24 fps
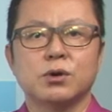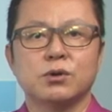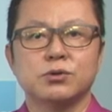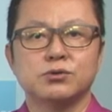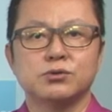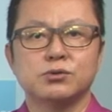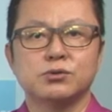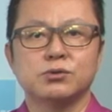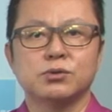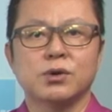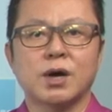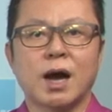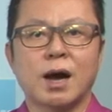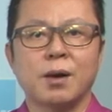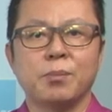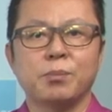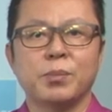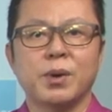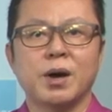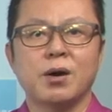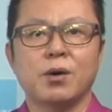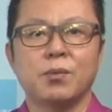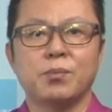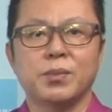거주
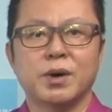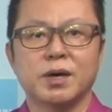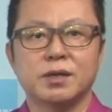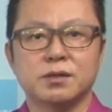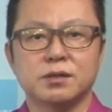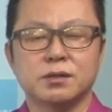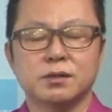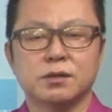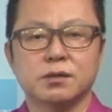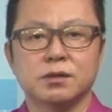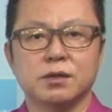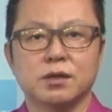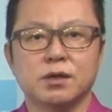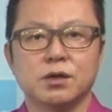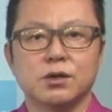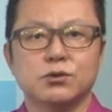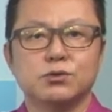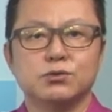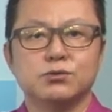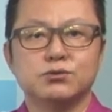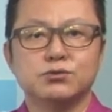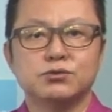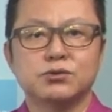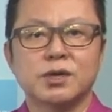아빠, 엄마는
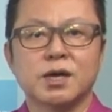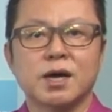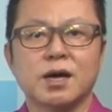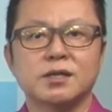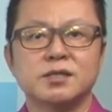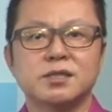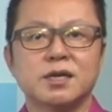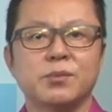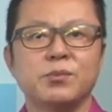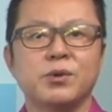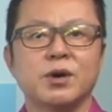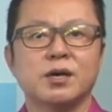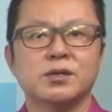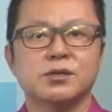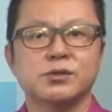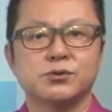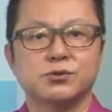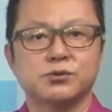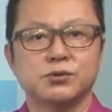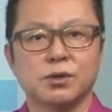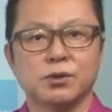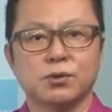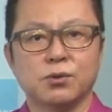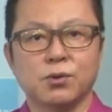누구나 참여하실
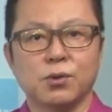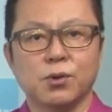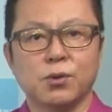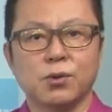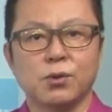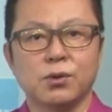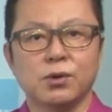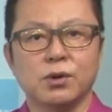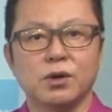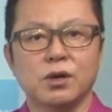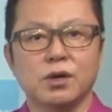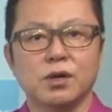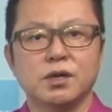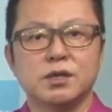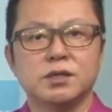수 있고